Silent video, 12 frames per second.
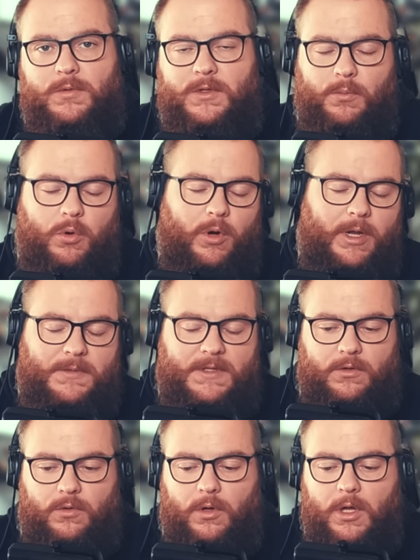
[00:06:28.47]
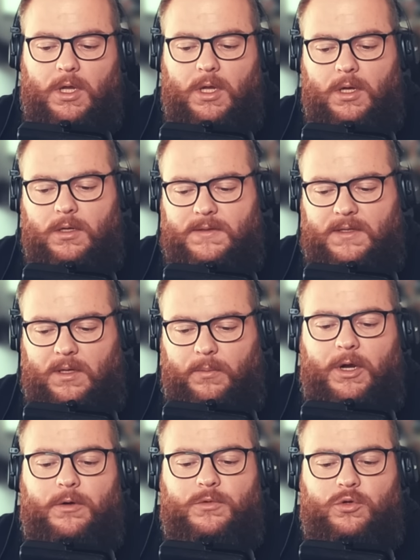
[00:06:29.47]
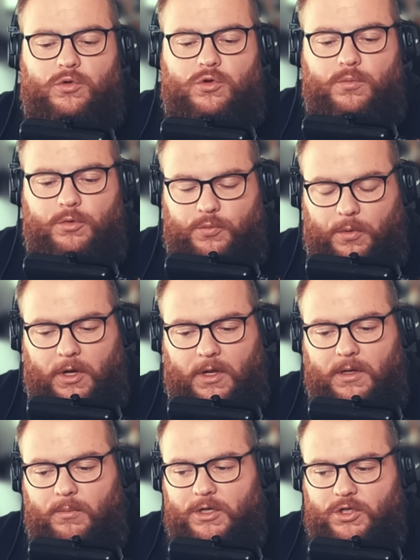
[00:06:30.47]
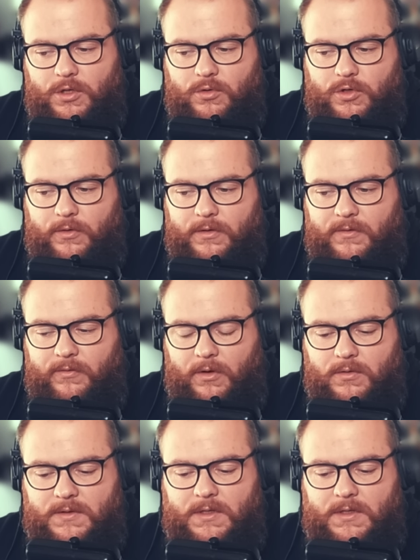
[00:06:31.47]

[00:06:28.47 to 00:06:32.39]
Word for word: Parce le problème, c'est que c'était pas comme sur YouTube où tu peux regarder plein de chaînes différentes.